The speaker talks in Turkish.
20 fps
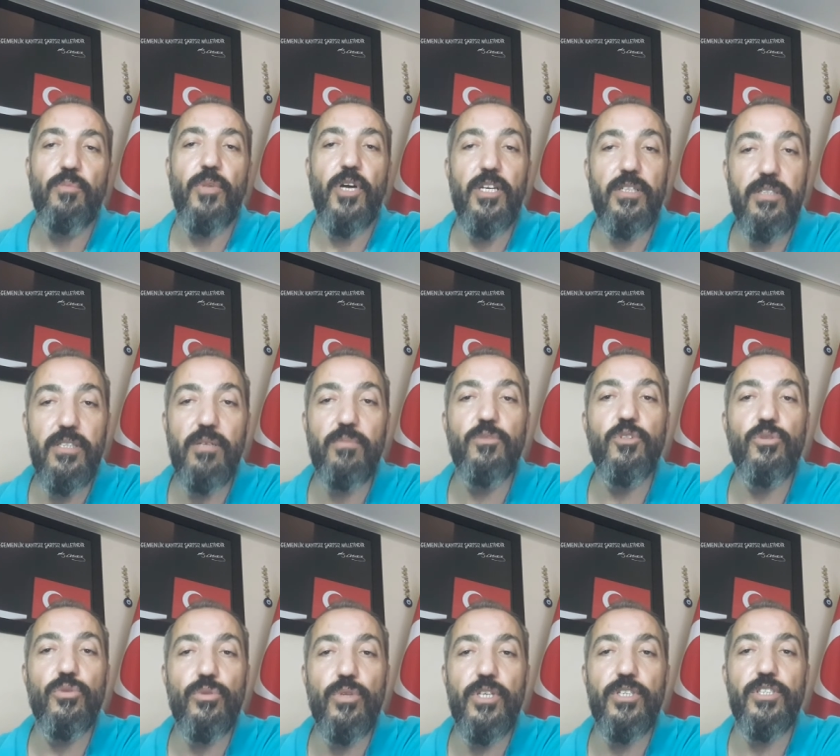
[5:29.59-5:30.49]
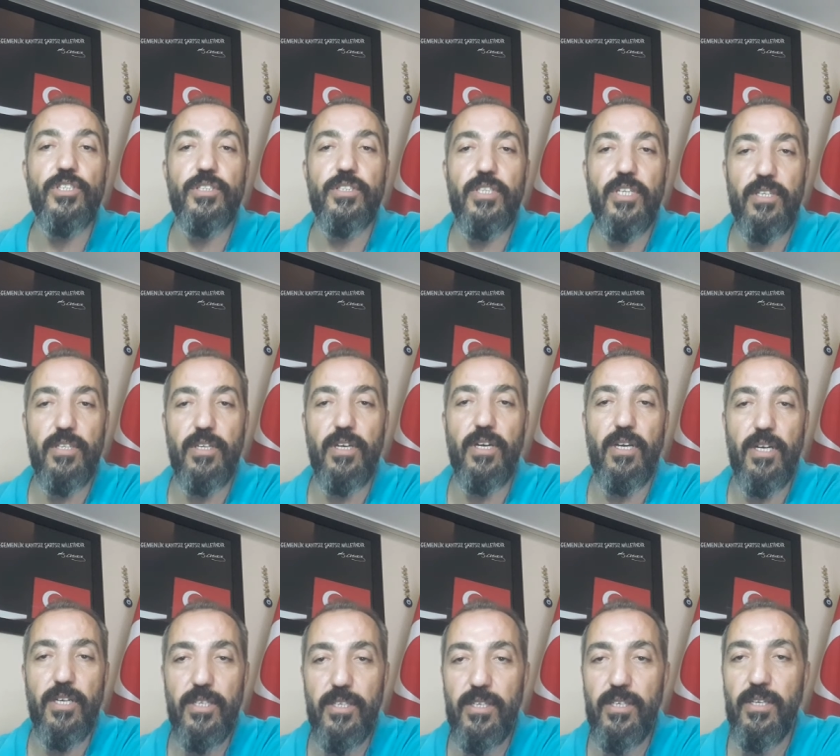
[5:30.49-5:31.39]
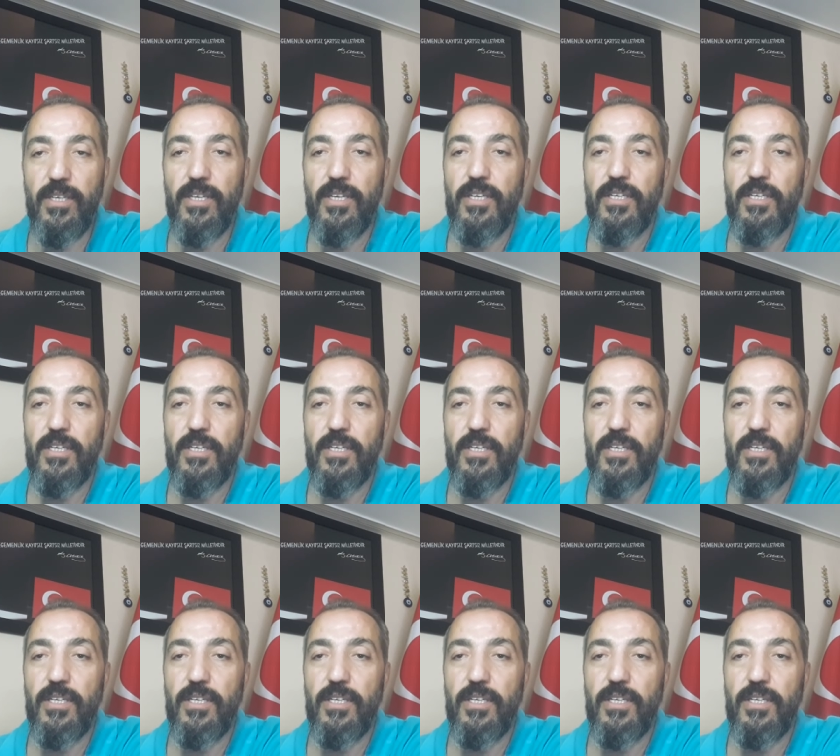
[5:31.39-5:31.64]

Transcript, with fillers: pandemi sürecinde dahi